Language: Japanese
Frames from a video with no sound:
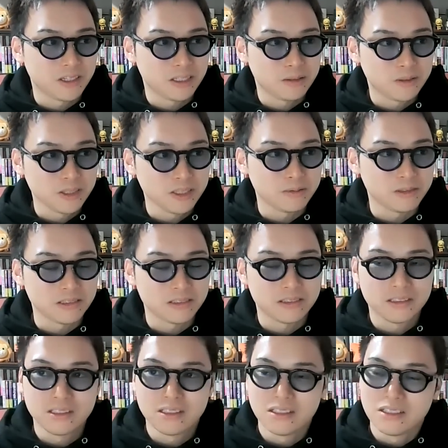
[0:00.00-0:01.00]
もう
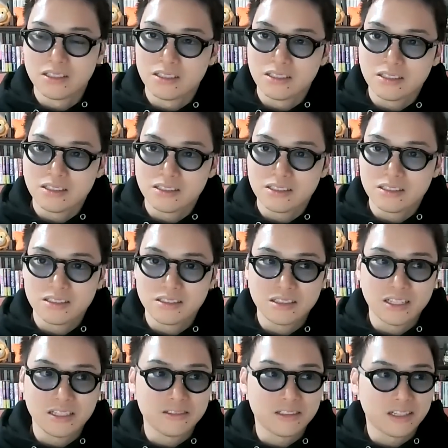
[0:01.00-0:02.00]
レスポンシブっ
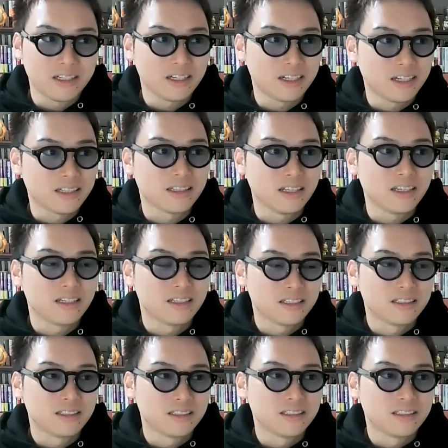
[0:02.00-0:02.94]
ていう流れがあって。